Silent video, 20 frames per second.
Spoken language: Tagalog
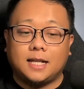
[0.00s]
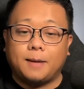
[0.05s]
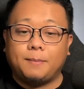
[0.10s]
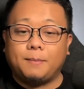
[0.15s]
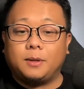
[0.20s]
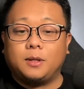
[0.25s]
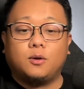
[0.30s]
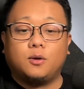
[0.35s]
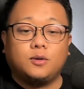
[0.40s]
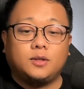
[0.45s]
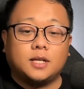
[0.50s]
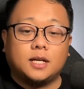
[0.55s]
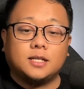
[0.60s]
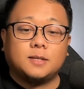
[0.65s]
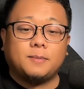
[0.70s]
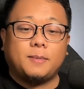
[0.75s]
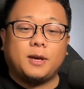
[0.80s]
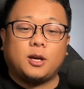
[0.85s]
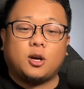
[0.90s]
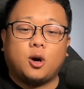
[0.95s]
let me know dyan
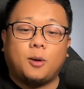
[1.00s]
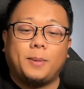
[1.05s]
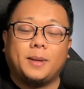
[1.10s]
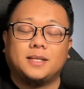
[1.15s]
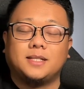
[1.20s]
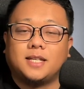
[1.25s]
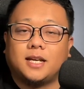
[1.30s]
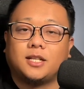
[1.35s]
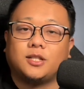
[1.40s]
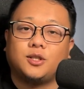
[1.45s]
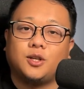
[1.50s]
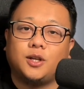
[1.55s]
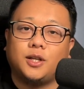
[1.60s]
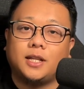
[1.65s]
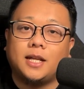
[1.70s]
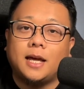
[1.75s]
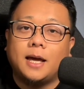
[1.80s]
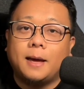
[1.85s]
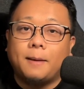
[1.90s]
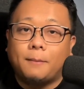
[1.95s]
sa may comment
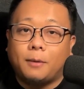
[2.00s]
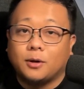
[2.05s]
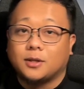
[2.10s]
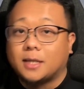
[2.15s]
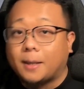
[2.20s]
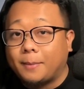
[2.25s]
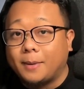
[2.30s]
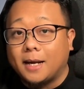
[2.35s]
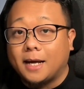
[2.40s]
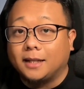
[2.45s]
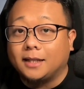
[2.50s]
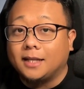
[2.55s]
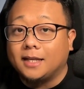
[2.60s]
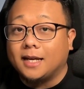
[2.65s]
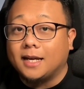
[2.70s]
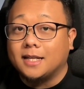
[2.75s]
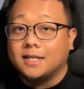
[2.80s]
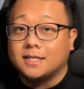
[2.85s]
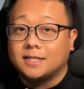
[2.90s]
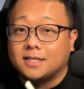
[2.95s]
section. Pag-usapan natin
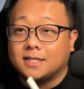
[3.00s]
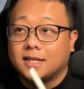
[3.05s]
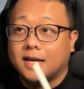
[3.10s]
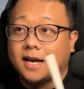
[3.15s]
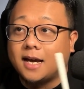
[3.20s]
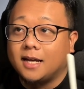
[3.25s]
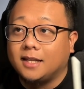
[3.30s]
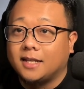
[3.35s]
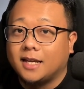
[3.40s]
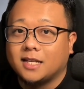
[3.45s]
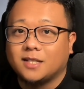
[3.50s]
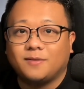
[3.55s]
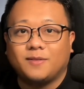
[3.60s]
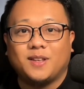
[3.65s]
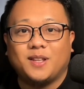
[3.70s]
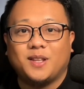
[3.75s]
yan sa next